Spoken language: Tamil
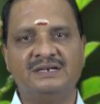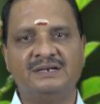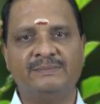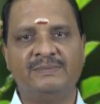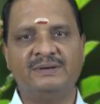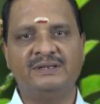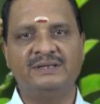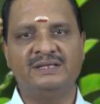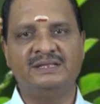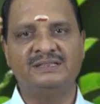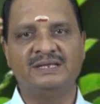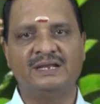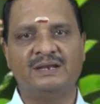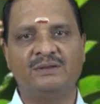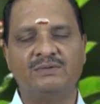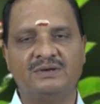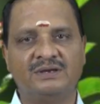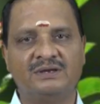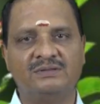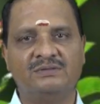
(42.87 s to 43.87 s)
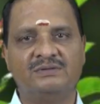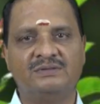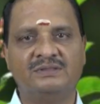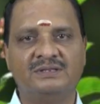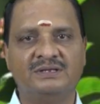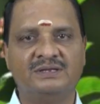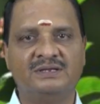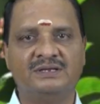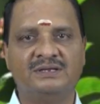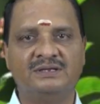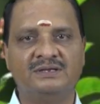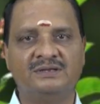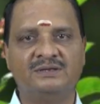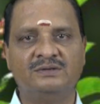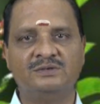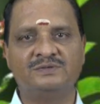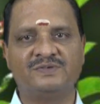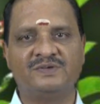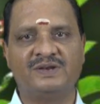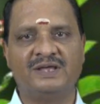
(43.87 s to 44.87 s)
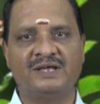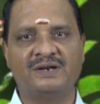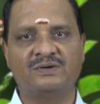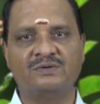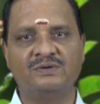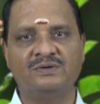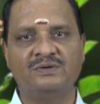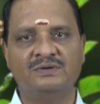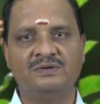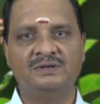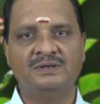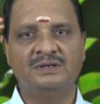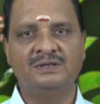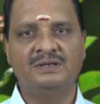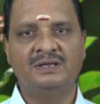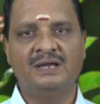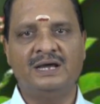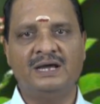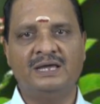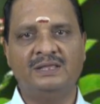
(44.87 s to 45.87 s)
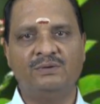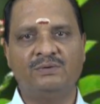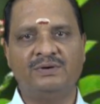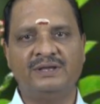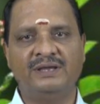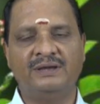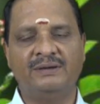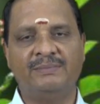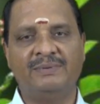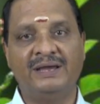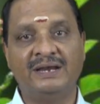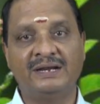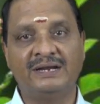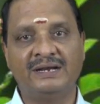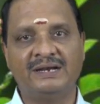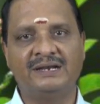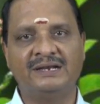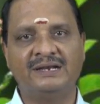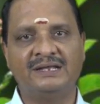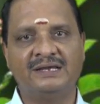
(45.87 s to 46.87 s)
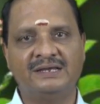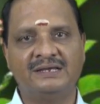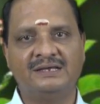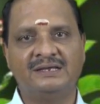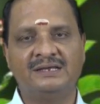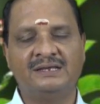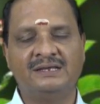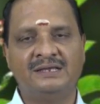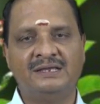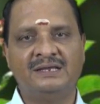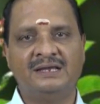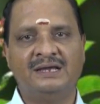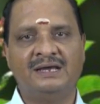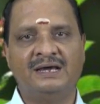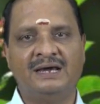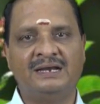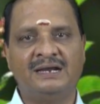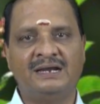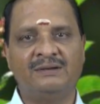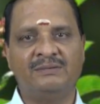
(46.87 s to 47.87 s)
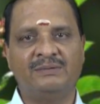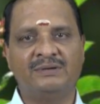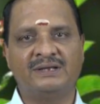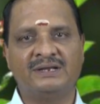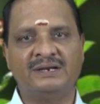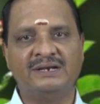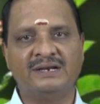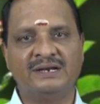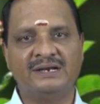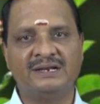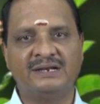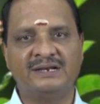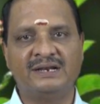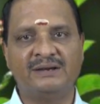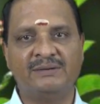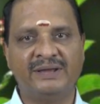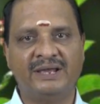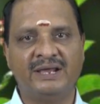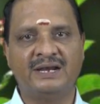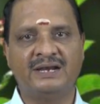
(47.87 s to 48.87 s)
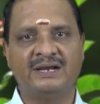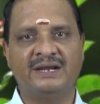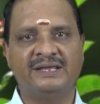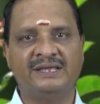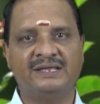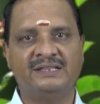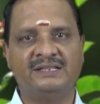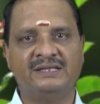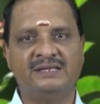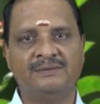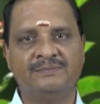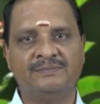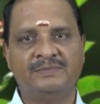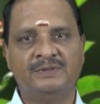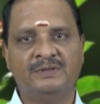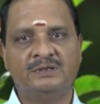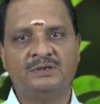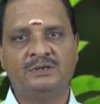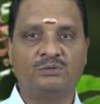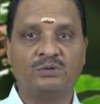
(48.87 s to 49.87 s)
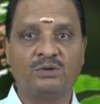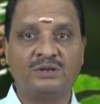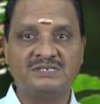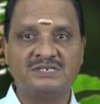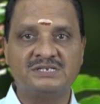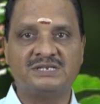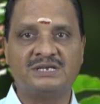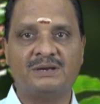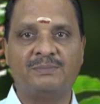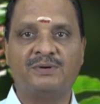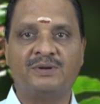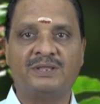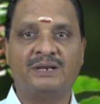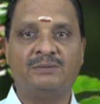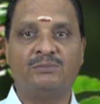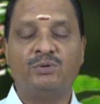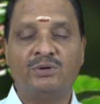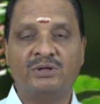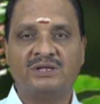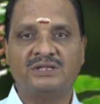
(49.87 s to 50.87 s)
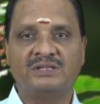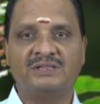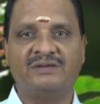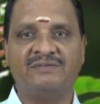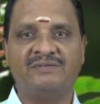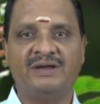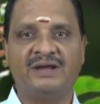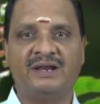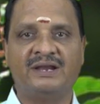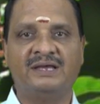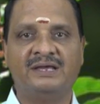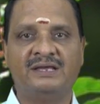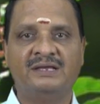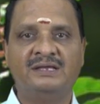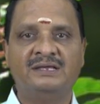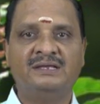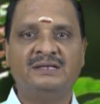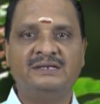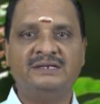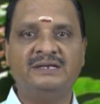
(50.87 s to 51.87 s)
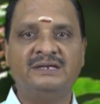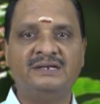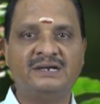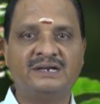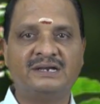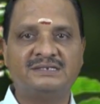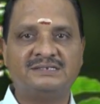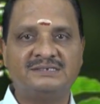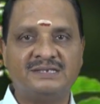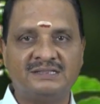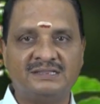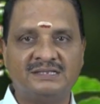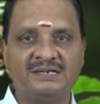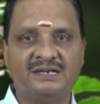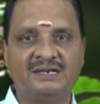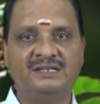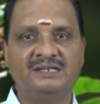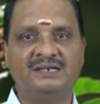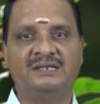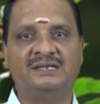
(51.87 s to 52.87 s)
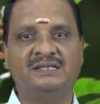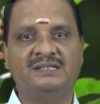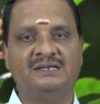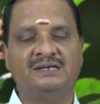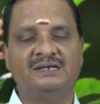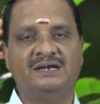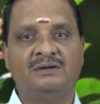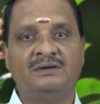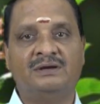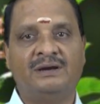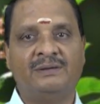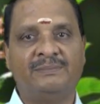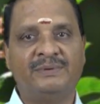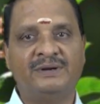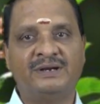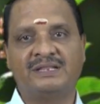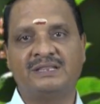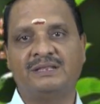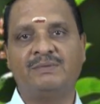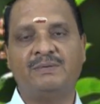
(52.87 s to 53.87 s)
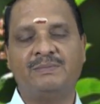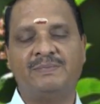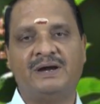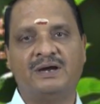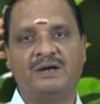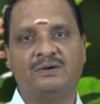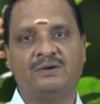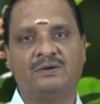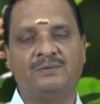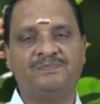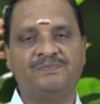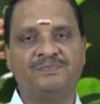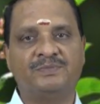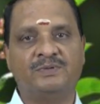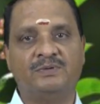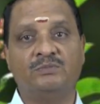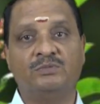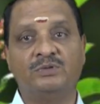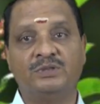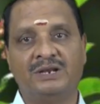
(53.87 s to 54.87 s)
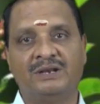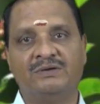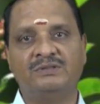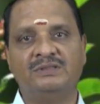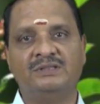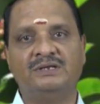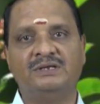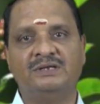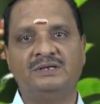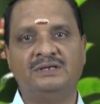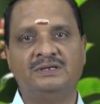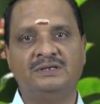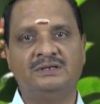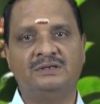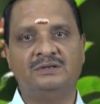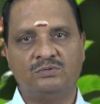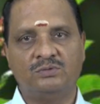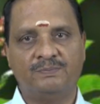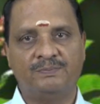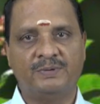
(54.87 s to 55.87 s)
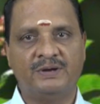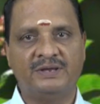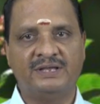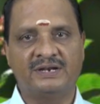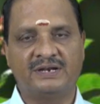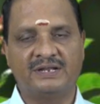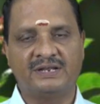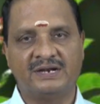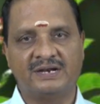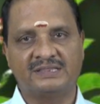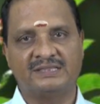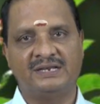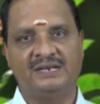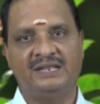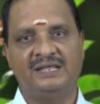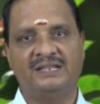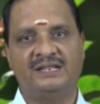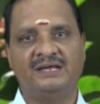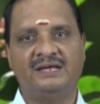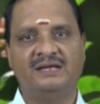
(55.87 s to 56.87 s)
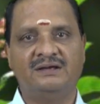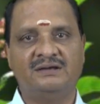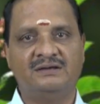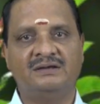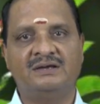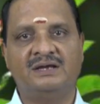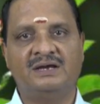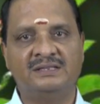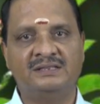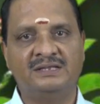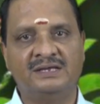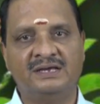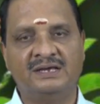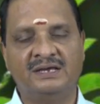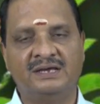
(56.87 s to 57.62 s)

நம்மளுக்கு எந்த அளவுக்கு அது வந்து யூஸ்ஃபுல்லாக இருக்கும் அதனுடைய பயன்கள் என்ன அதனால் நம்மளுக்கு என்னென்ன நன்மைகள் கிடைக்குது துளசி சாப்பிடுறதால் நம்ம உடலுக்கு தேவையான என்னென்ன சத்துகள் இருக்குது அப்படின்றத நம்ம பார்க்குறோம் முதல்ல வந்து குப்பை இருக்கிற இடத்துல தான் அந்த